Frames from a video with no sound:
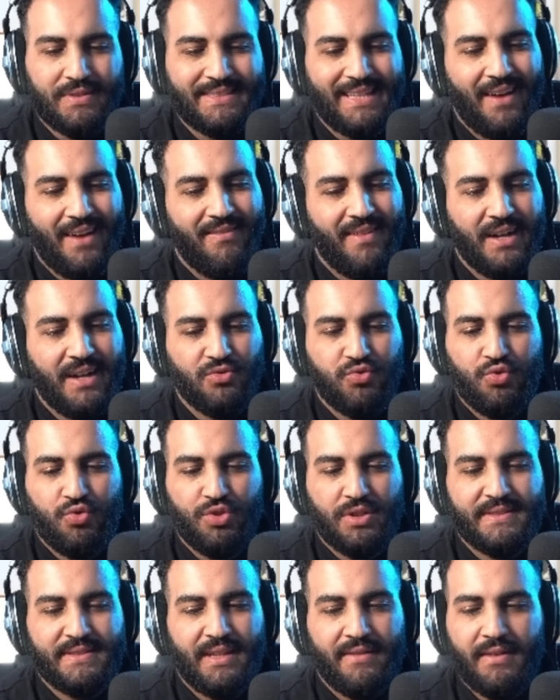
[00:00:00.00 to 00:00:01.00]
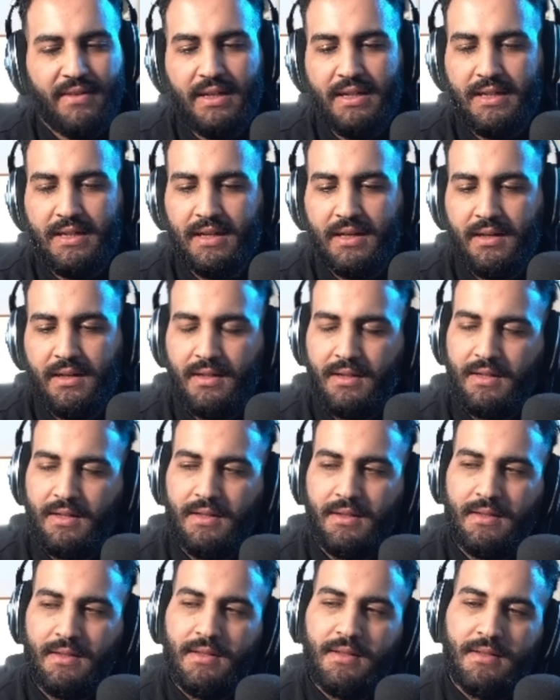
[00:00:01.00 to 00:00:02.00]
Ça va, je vous jure, ça va, les gars.
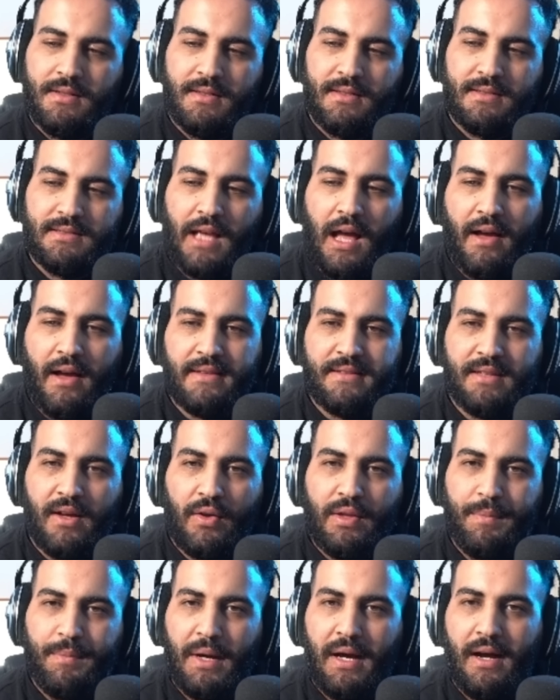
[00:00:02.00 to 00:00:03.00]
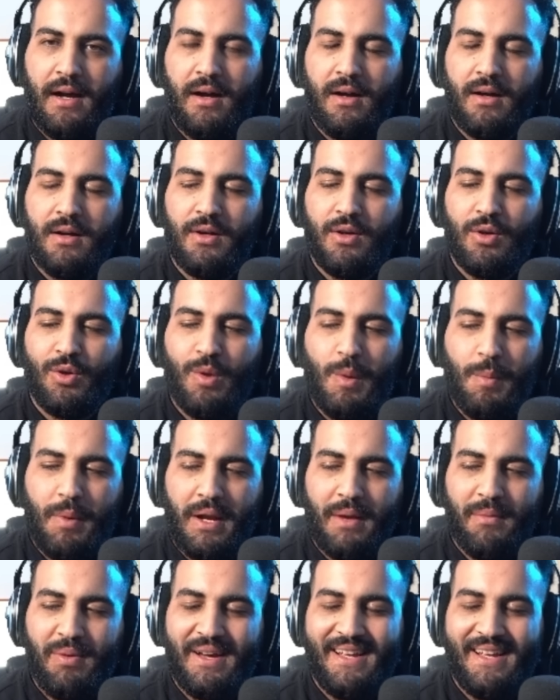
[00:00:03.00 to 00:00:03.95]
Ça, ça, on n'est pas, on n'est pas là.